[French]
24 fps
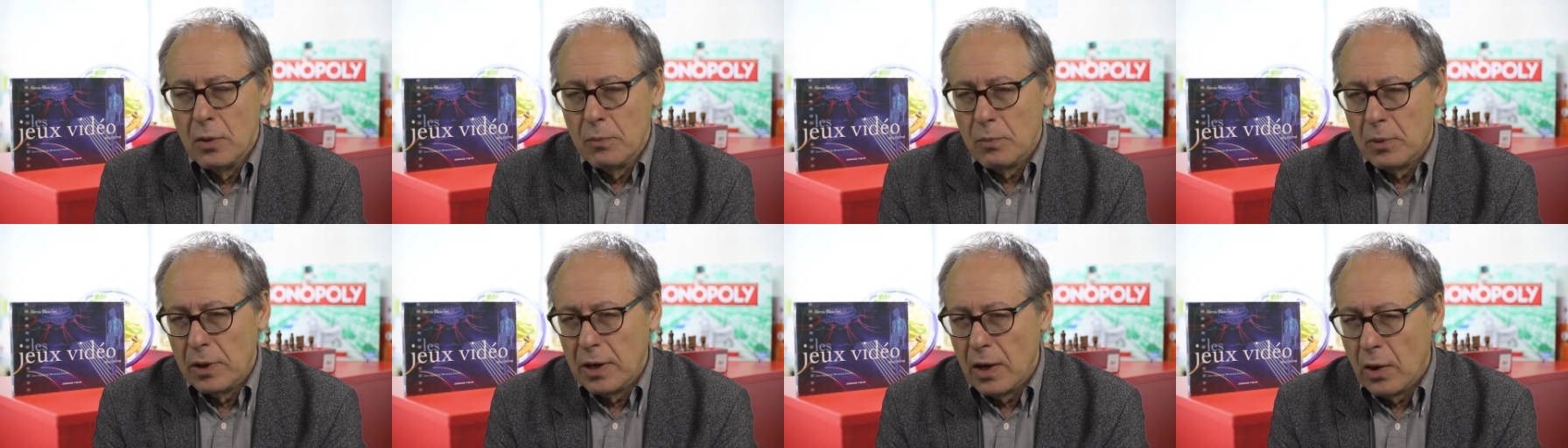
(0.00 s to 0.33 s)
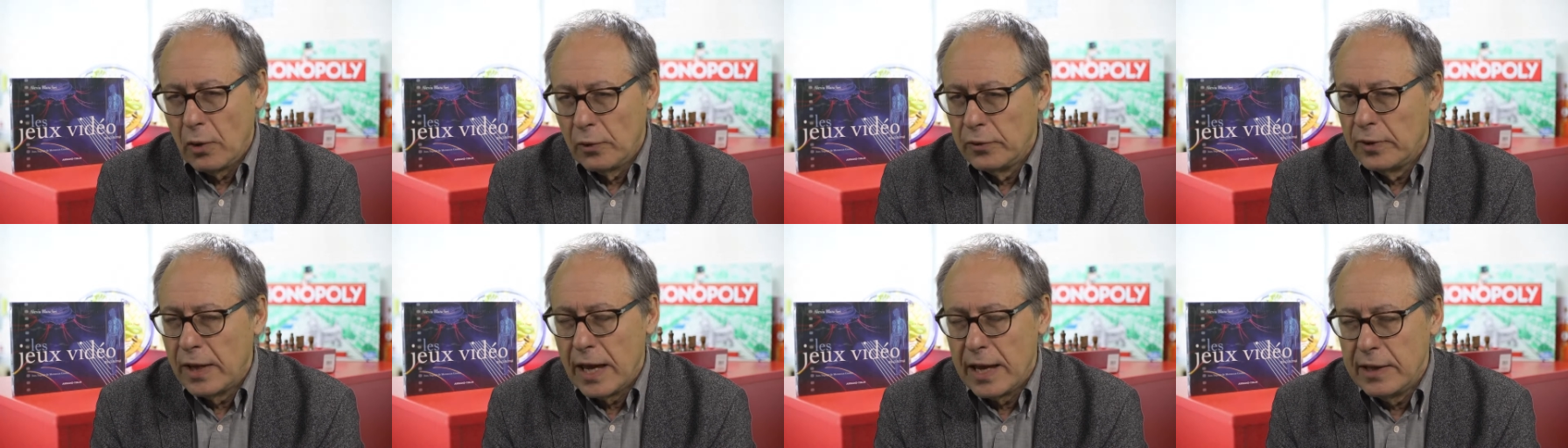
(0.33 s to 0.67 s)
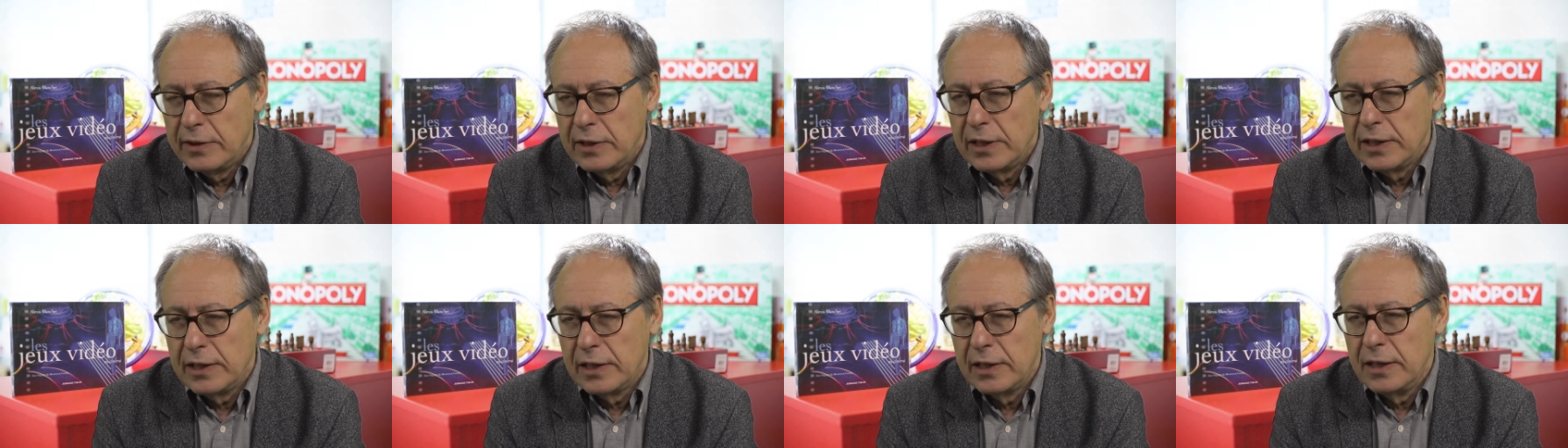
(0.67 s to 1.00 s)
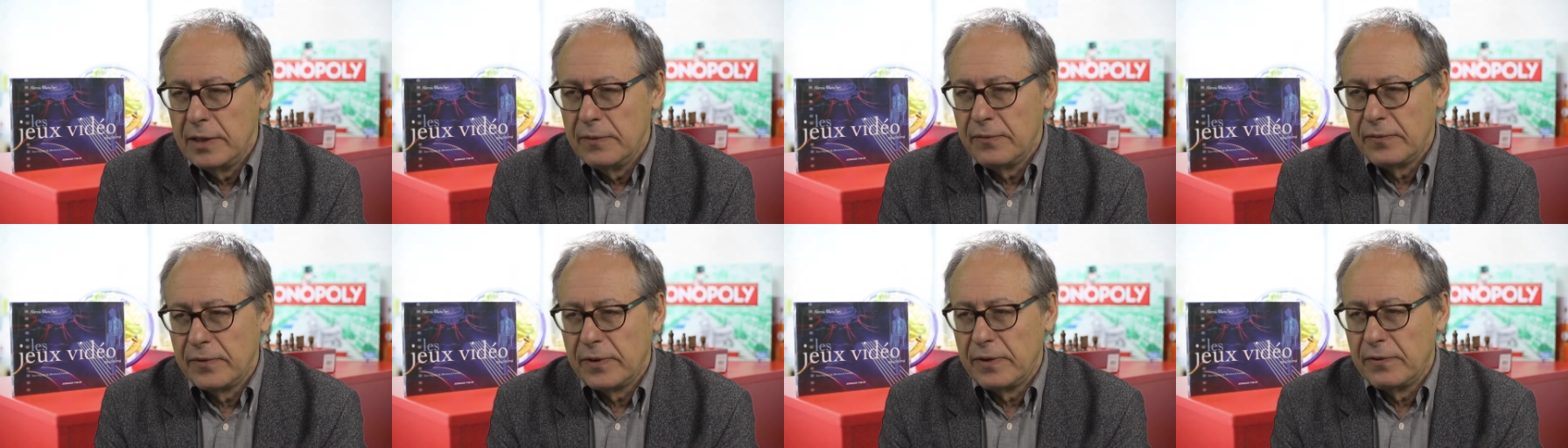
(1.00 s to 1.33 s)
mais là on a un
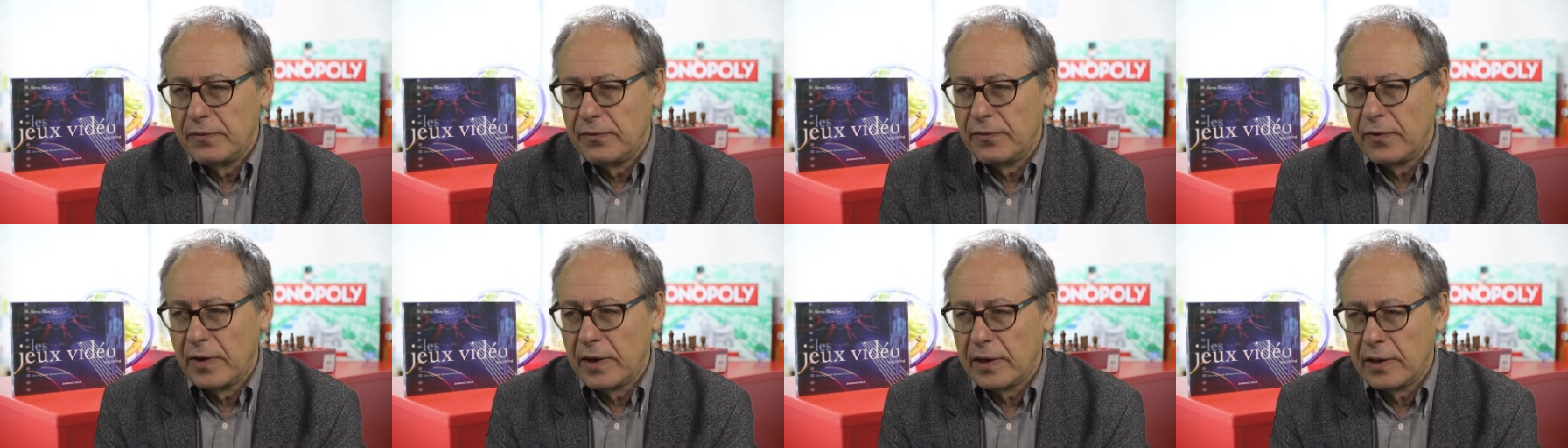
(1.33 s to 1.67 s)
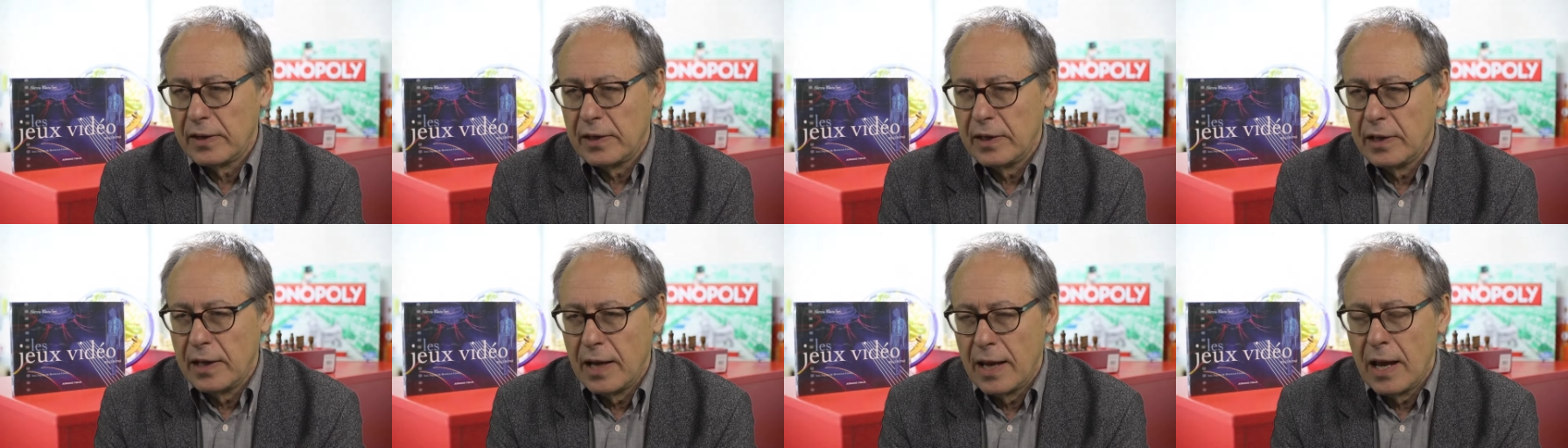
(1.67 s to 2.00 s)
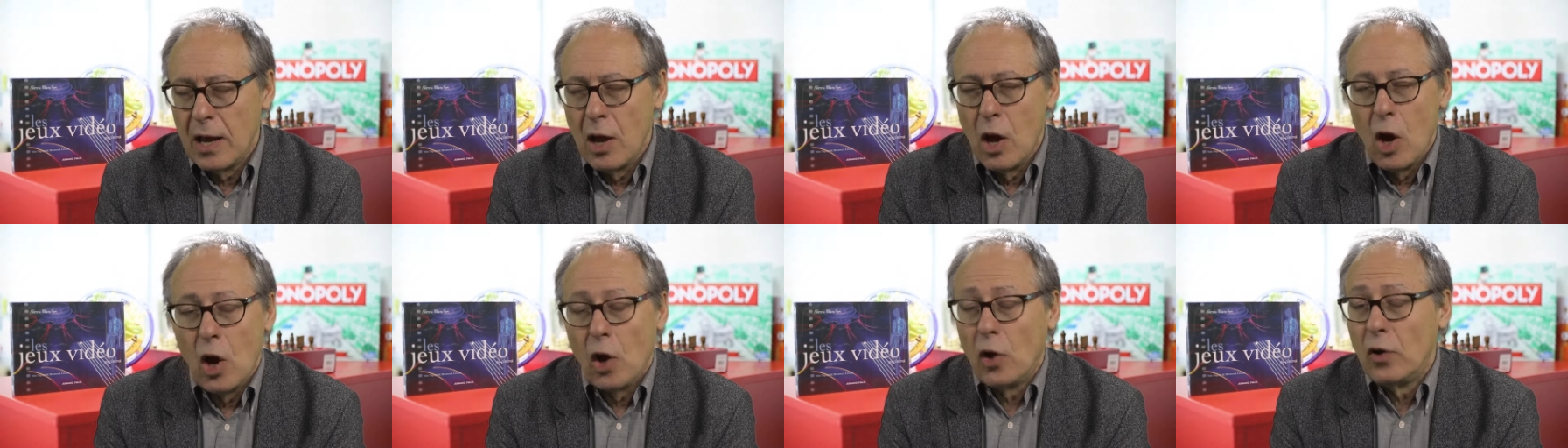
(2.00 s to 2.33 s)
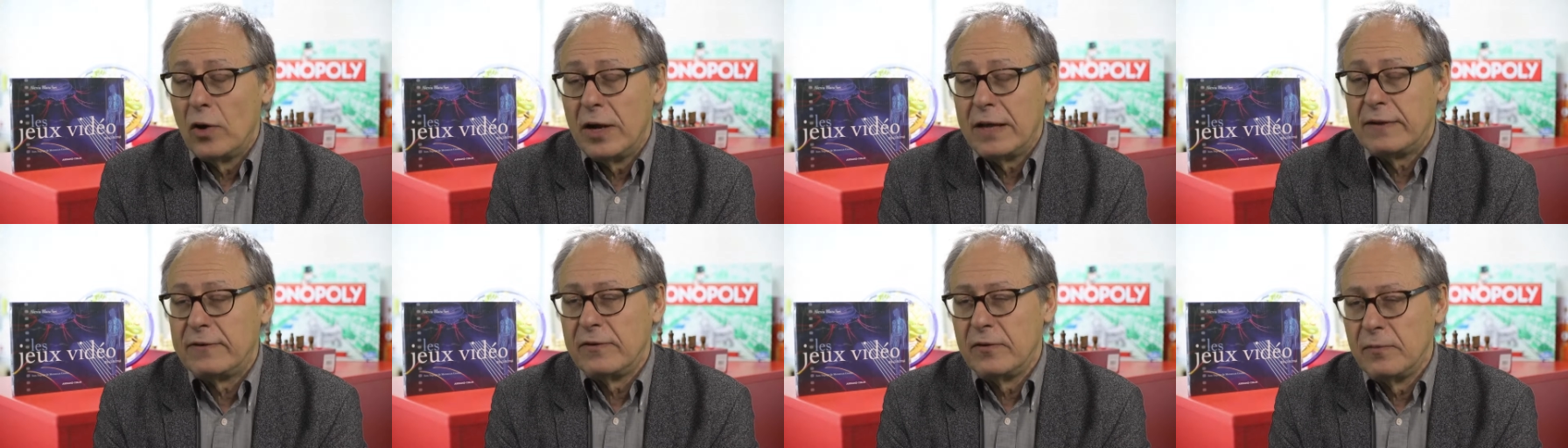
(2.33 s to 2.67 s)
équilibre qui fait qu'il est
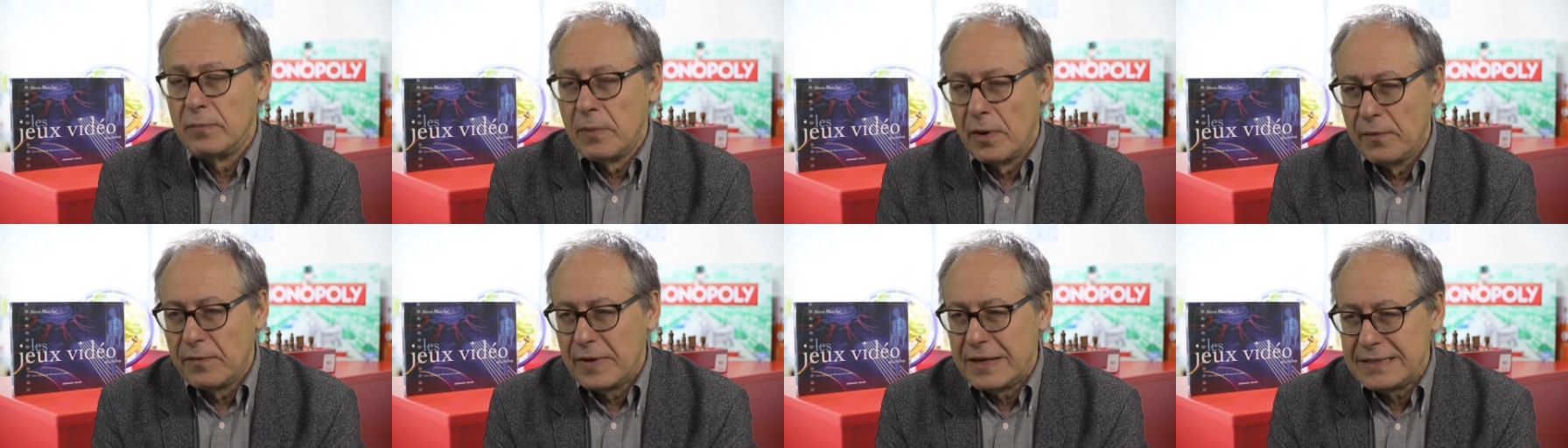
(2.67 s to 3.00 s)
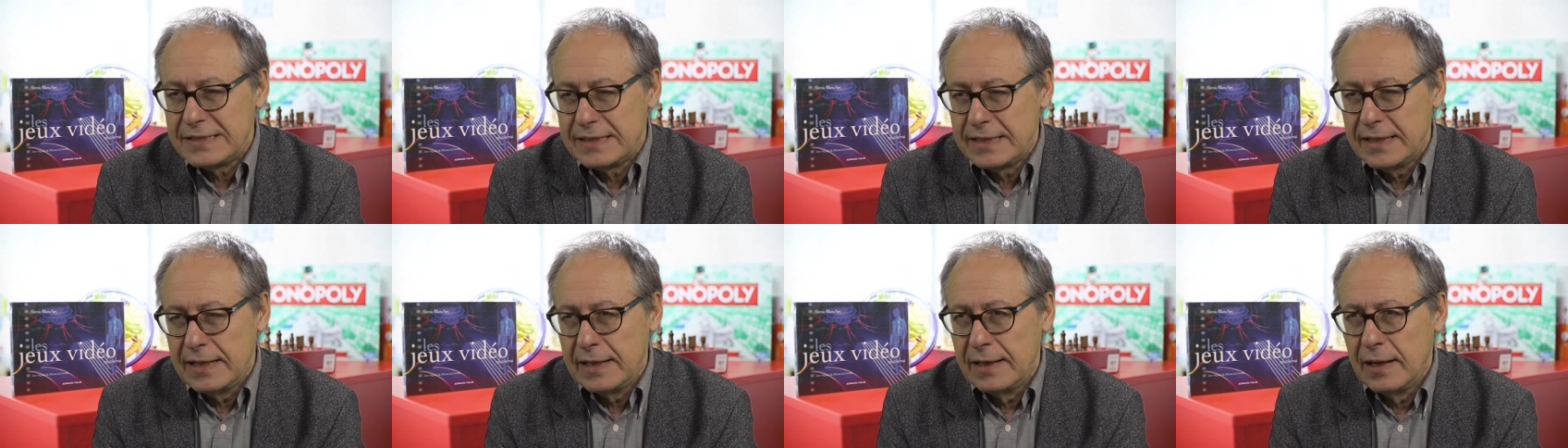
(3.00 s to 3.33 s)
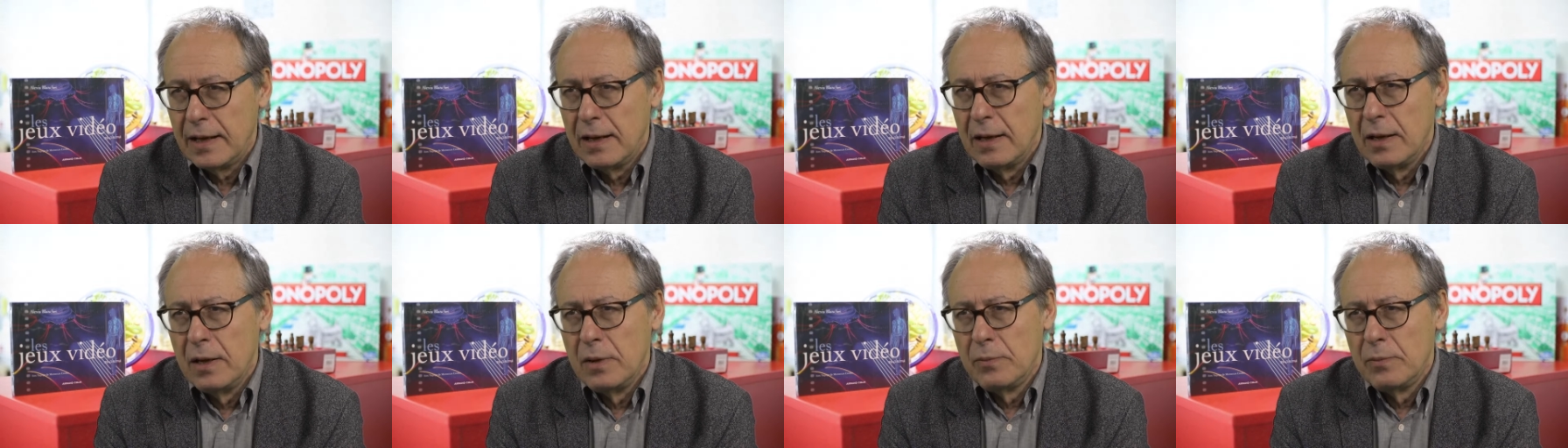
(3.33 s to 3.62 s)
relativement facile